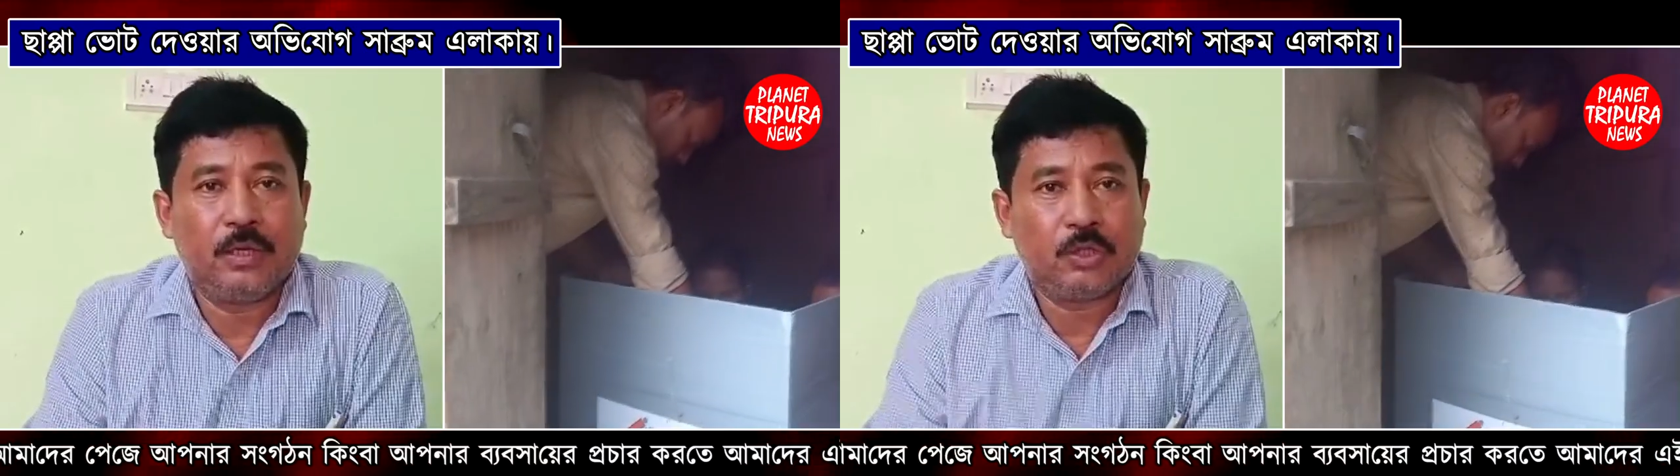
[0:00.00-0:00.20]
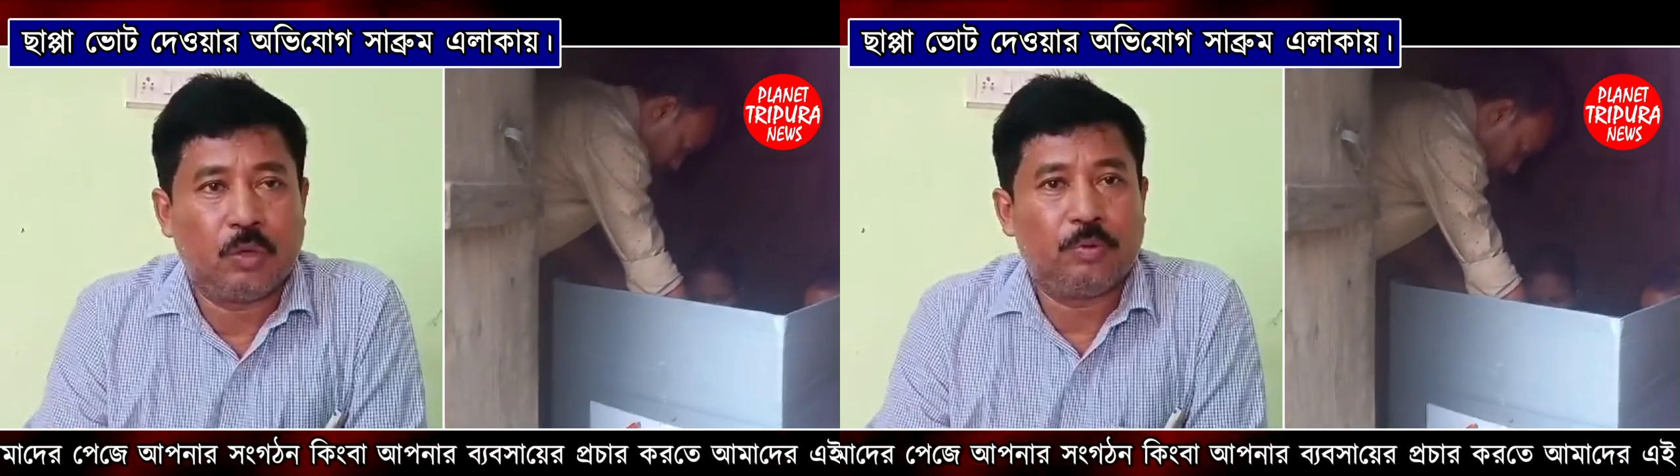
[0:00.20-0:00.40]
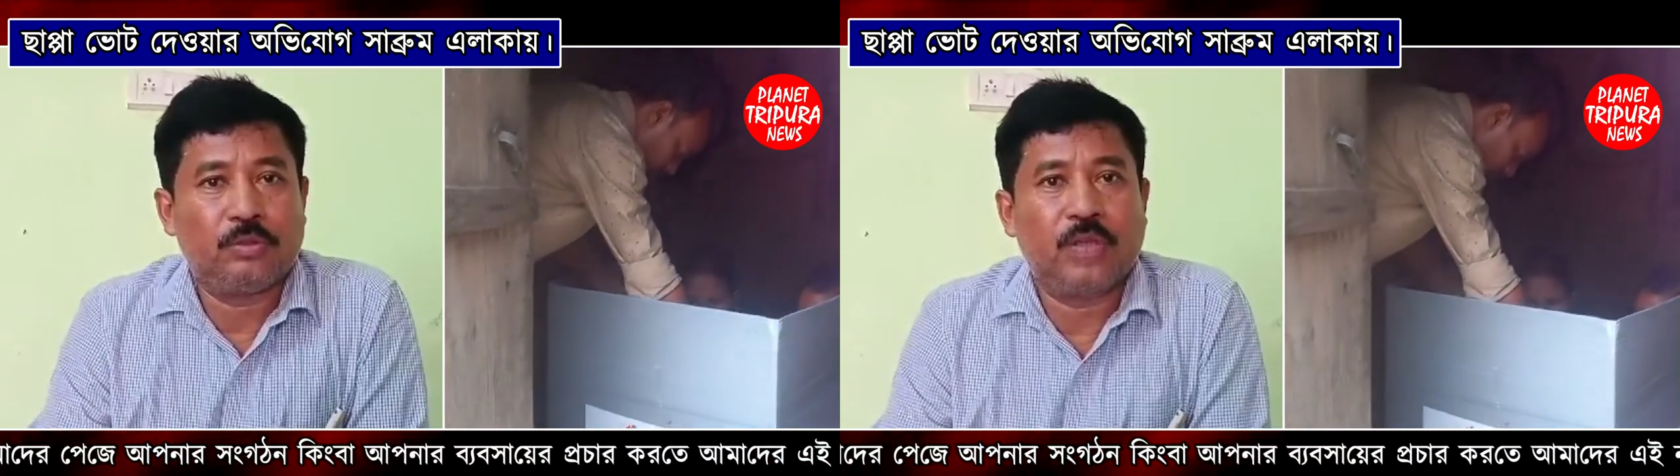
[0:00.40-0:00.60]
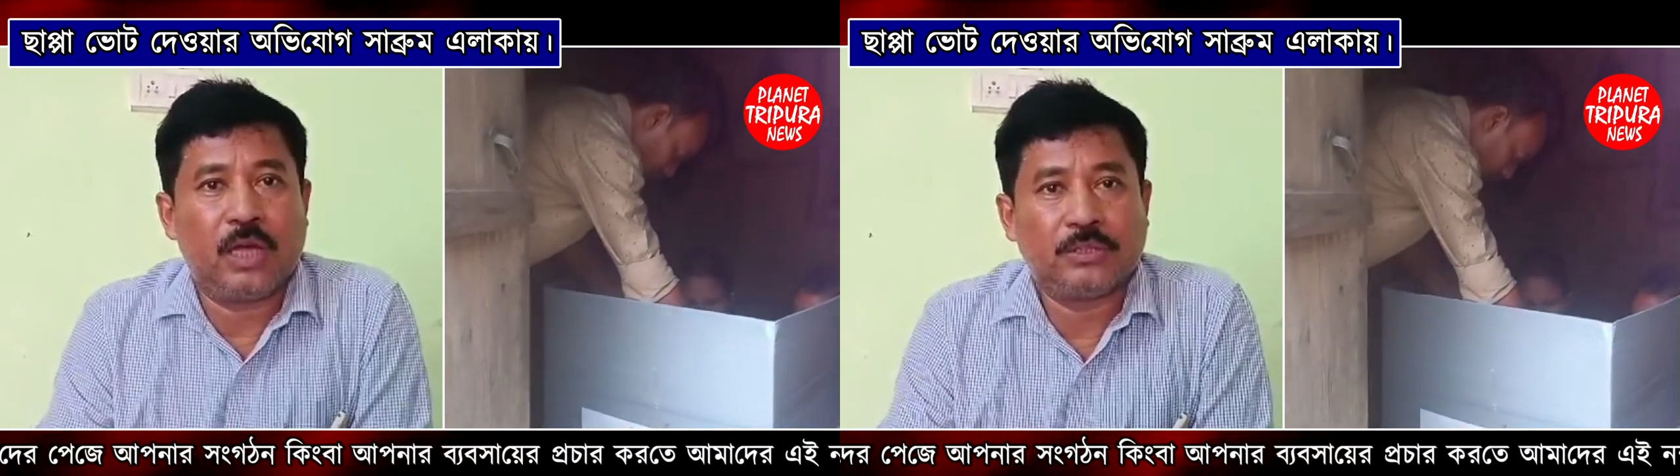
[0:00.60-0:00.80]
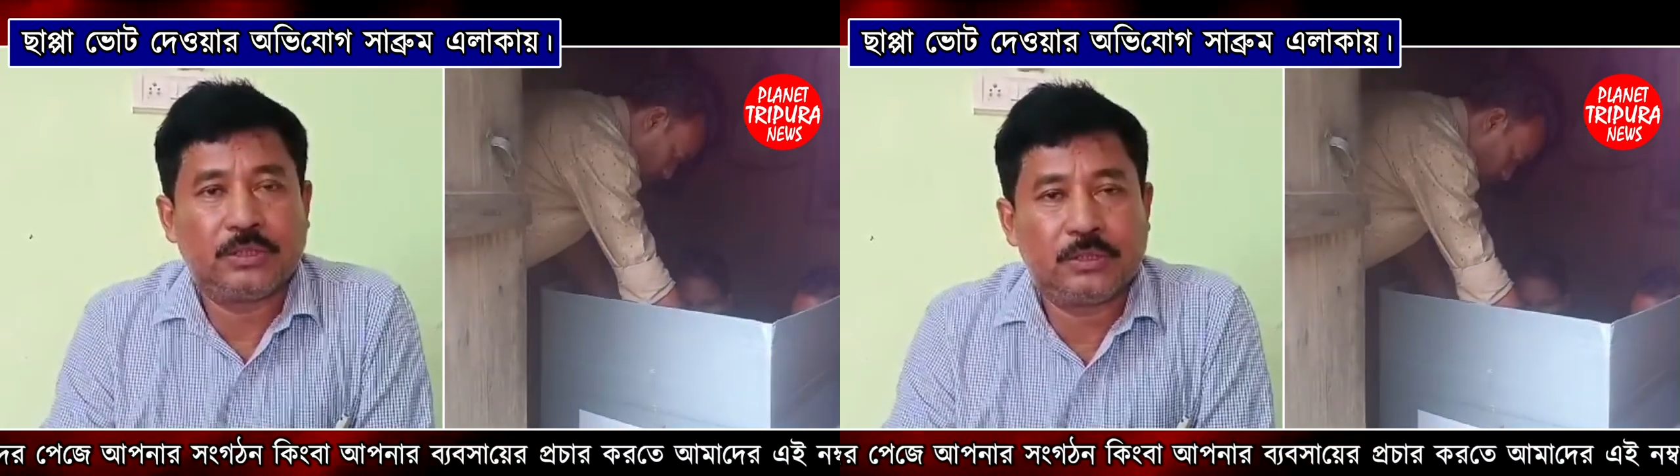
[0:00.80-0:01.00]
স্বপন
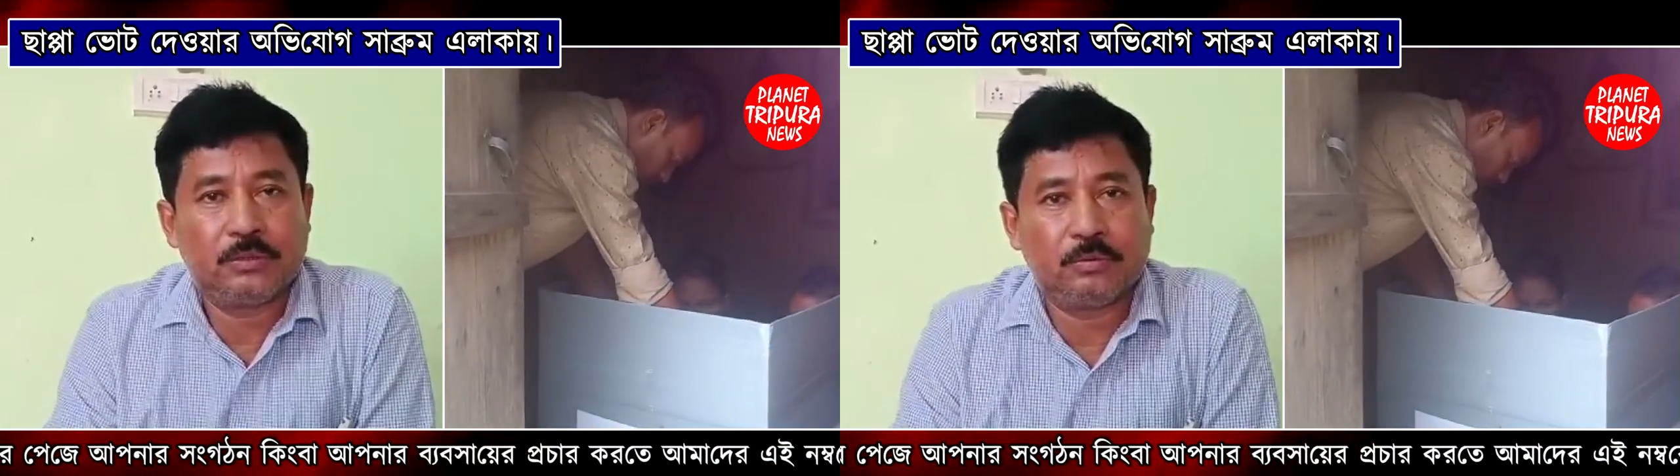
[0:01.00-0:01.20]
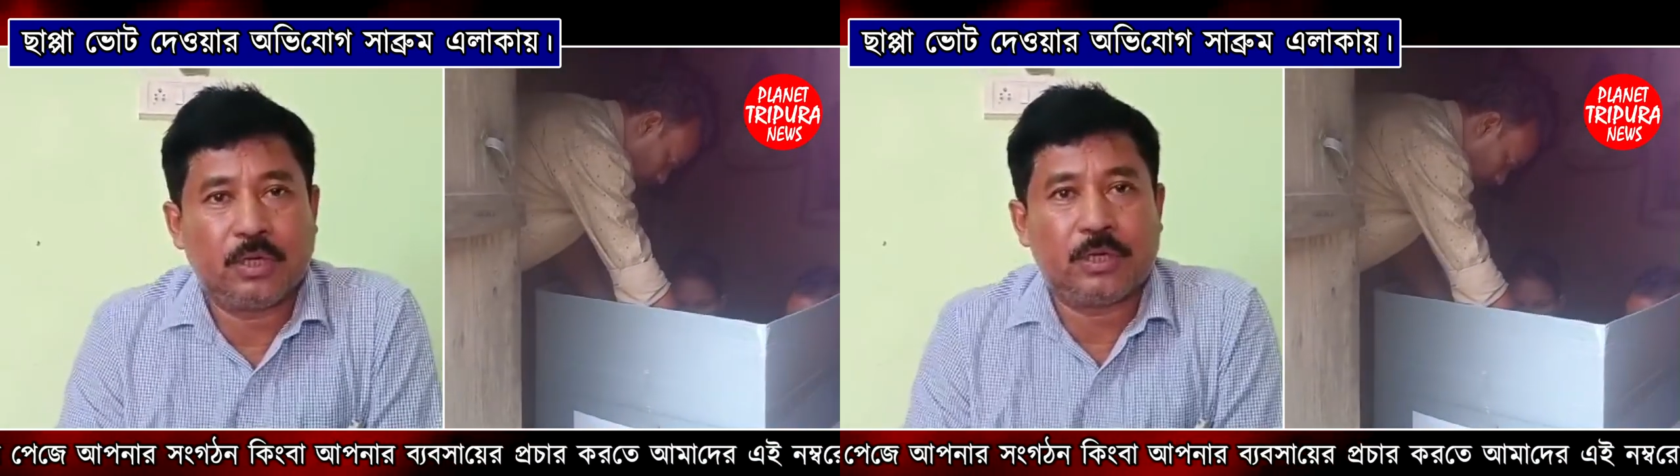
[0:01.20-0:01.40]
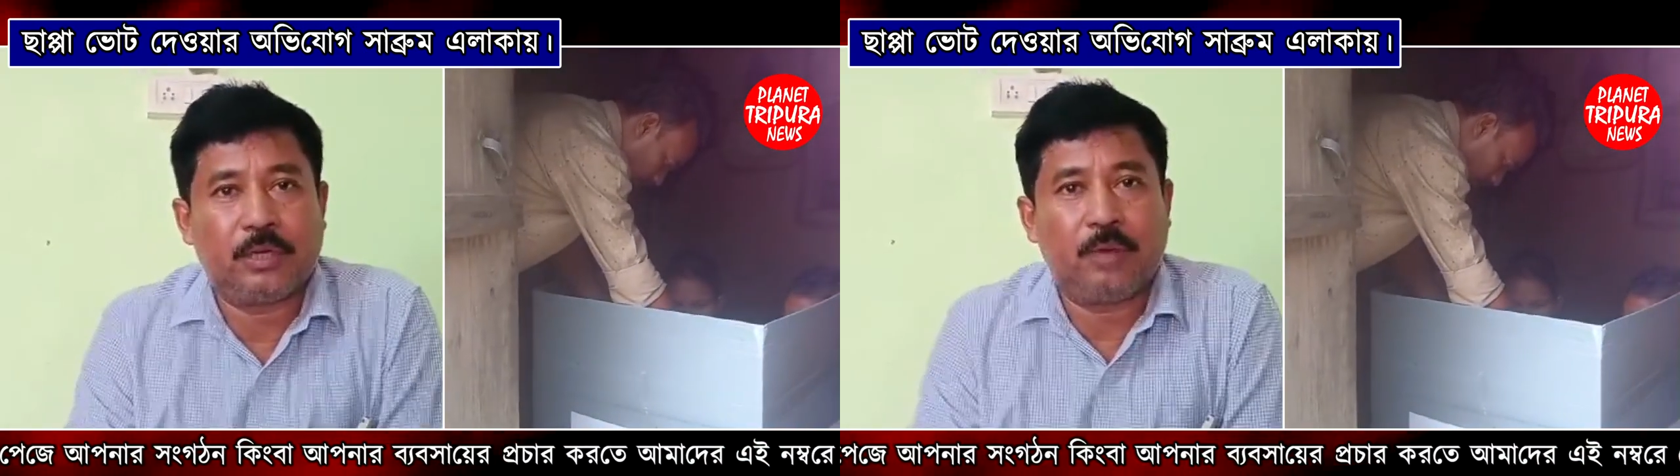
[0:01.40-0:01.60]
দাস ওনাকে